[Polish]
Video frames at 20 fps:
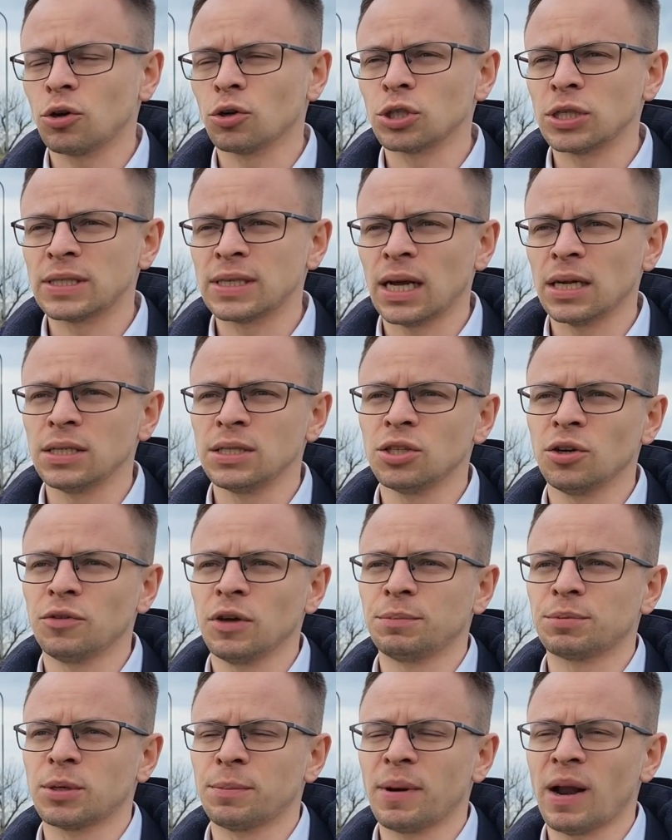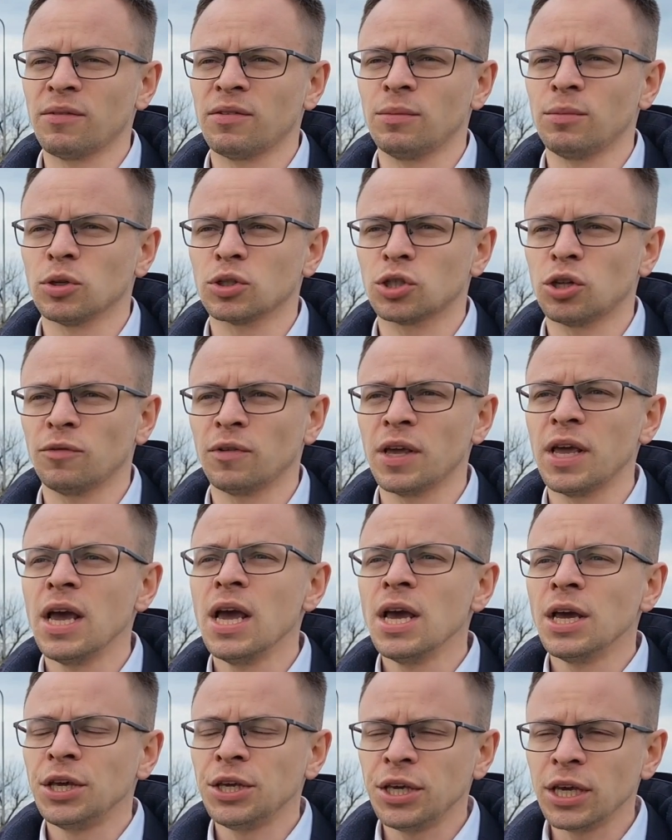korzystali z nowej przeprawy mostowej
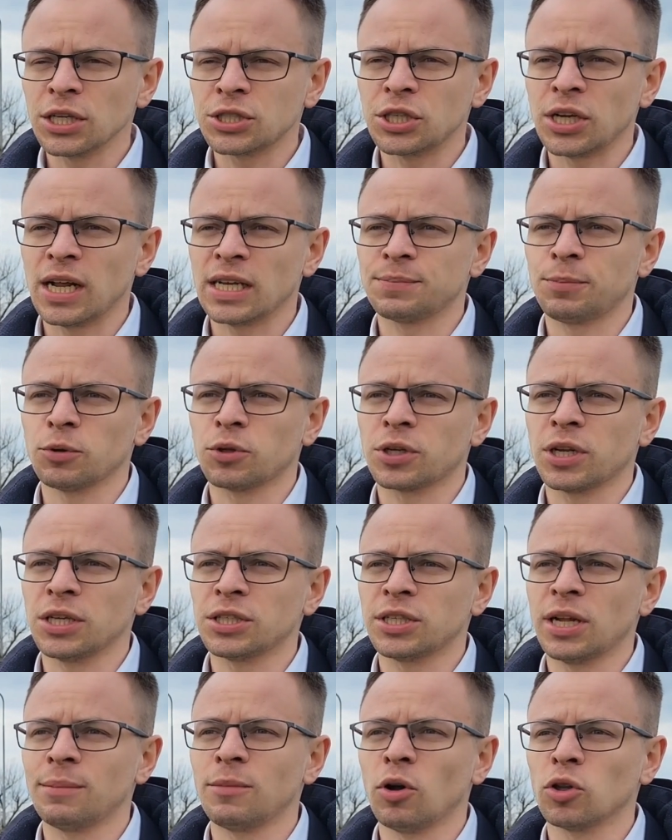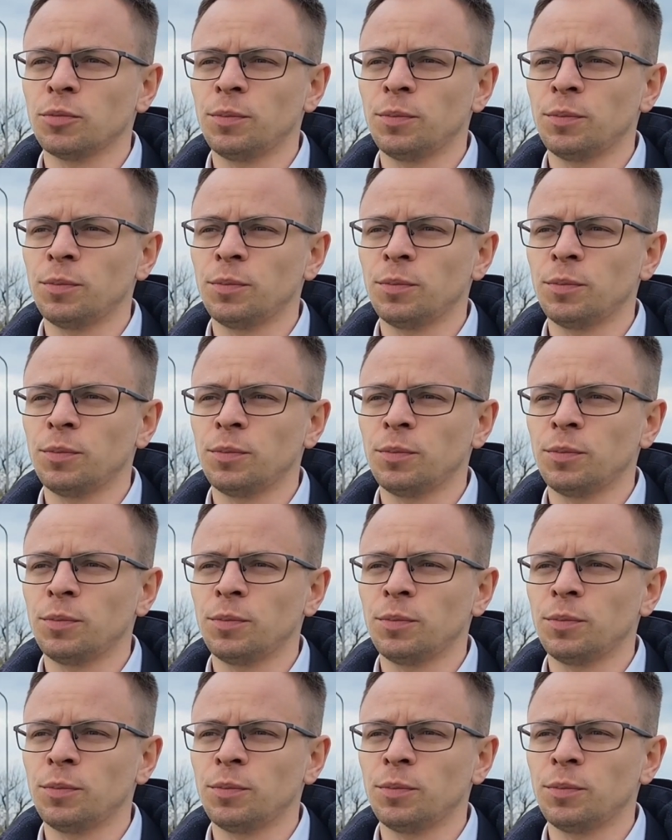i jeszcze raz podkreślam,